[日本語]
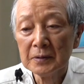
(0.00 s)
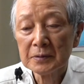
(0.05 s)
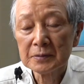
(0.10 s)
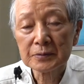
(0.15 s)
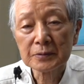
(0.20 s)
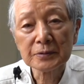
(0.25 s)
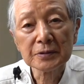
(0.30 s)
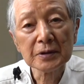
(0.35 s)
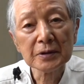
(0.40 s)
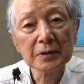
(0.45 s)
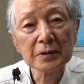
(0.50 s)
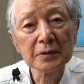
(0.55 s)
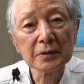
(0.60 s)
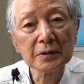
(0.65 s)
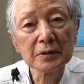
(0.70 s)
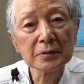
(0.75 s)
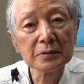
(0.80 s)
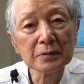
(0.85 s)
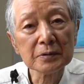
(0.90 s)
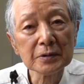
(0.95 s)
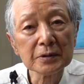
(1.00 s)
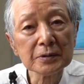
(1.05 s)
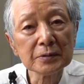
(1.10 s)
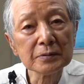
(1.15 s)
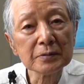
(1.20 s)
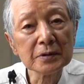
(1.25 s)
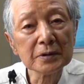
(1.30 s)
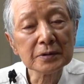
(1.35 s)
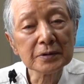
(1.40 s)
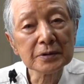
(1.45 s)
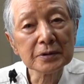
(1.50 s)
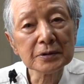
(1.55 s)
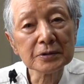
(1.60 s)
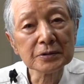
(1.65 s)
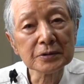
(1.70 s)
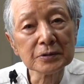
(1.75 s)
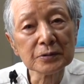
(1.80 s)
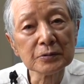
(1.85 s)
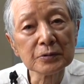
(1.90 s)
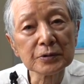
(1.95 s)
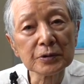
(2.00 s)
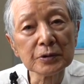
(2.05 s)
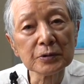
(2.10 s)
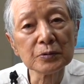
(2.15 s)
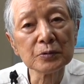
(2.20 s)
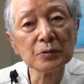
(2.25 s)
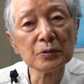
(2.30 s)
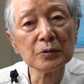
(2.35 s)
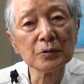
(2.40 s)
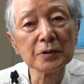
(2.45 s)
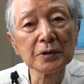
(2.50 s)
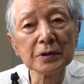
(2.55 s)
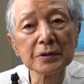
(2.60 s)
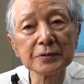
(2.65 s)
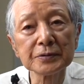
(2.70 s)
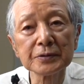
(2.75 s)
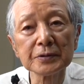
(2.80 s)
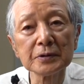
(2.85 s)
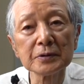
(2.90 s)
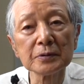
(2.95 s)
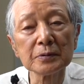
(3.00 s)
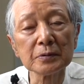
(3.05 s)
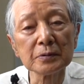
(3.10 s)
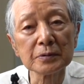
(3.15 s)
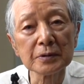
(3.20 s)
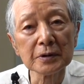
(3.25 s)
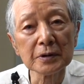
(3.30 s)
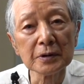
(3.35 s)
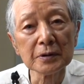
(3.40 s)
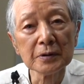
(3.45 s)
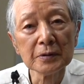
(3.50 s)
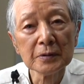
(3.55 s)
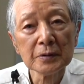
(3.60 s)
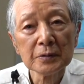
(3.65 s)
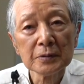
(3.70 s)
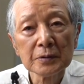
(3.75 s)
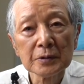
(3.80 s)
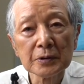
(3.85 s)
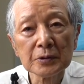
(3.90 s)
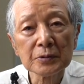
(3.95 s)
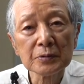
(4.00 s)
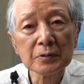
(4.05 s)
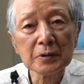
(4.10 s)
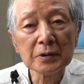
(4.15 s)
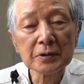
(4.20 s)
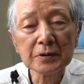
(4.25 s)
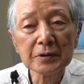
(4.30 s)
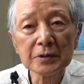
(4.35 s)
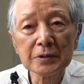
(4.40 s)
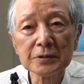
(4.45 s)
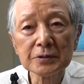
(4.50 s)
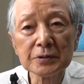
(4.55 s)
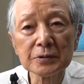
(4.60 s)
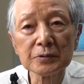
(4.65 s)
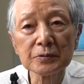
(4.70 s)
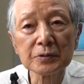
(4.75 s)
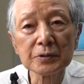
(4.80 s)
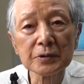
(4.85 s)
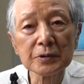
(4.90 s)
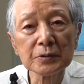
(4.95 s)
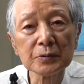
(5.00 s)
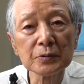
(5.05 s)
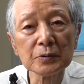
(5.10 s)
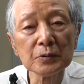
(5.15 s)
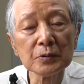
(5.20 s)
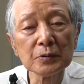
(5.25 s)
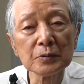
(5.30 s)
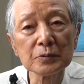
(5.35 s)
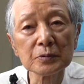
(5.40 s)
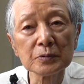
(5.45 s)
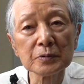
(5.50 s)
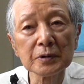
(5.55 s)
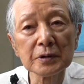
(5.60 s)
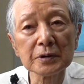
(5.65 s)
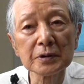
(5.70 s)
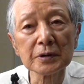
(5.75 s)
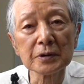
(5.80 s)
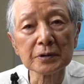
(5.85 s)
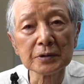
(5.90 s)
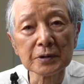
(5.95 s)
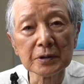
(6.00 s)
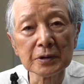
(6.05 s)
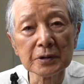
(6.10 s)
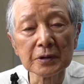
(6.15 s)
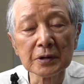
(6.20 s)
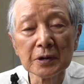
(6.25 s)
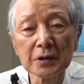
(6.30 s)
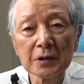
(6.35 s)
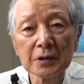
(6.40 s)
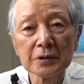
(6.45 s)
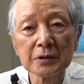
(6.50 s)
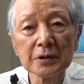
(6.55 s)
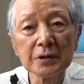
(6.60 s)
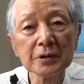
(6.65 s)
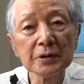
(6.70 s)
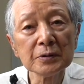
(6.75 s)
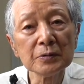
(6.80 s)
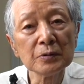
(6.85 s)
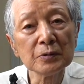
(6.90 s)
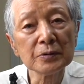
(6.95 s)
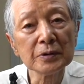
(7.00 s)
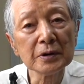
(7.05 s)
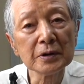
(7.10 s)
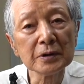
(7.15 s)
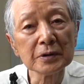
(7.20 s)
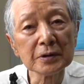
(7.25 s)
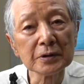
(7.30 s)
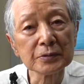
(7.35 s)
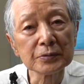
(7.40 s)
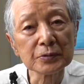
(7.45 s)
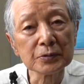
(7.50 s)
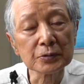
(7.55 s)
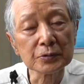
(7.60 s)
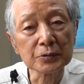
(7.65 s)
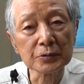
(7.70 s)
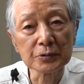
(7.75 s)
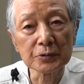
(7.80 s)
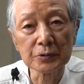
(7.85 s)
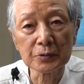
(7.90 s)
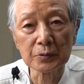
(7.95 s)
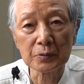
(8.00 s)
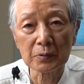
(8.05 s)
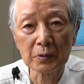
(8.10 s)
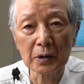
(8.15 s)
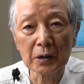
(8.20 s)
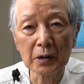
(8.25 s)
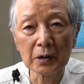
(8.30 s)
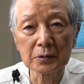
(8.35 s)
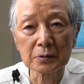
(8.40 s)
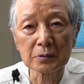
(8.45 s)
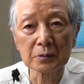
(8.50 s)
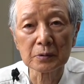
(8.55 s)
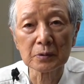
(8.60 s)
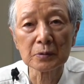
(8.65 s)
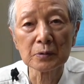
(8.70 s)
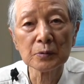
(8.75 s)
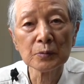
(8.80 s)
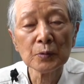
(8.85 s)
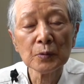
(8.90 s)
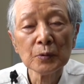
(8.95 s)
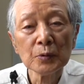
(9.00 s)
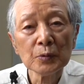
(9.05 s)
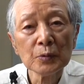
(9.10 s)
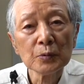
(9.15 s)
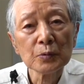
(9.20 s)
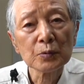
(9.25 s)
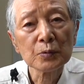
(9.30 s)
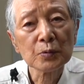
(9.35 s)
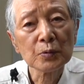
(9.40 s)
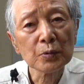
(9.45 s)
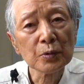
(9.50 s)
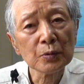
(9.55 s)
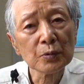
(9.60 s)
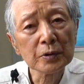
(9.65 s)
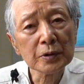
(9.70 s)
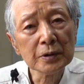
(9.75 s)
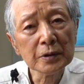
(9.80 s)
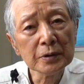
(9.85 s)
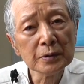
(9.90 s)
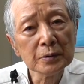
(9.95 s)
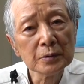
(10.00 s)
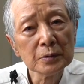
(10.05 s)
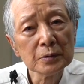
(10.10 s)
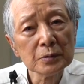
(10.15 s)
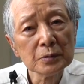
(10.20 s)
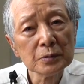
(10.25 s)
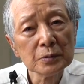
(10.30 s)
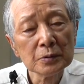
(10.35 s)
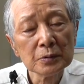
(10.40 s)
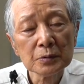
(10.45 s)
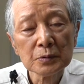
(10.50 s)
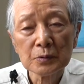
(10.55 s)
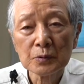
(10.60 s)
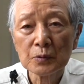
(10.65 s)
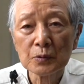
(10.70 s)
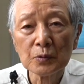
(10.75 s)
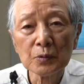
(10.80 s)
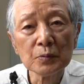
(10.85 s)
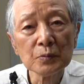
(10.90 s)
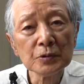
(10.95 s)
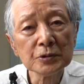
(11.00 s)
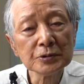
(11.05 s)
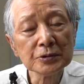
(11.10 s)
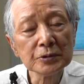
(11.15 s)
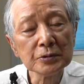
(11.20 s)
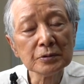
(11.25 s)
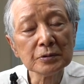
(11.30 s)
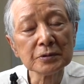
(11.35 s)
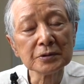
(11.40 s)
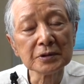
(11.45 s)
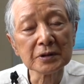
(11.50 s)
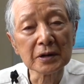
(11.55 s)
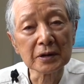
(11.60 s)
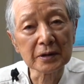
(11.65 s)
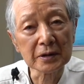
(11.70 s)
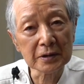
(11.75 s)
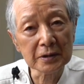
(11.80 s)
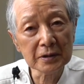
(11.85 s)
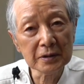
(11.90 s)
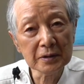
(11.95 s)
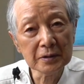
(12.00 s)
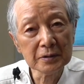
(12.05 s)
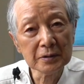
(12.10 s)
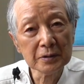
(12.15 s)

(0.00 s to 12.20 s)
それで江戸川慶次の健康法をやってるので、江戸川慶次の健康法の中にリンゴダイエットというのがあるの。これ面白いじゃない？